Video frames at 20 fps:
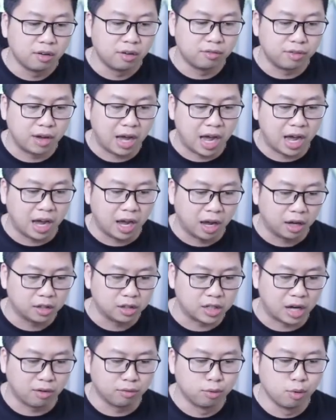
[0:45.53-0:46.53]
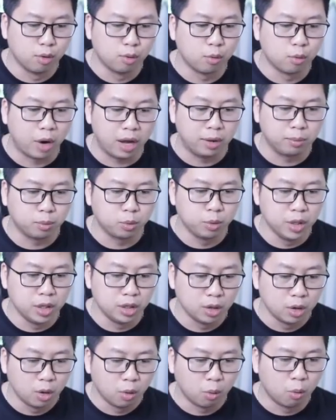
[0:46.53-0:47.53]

và trang phục của em Queen.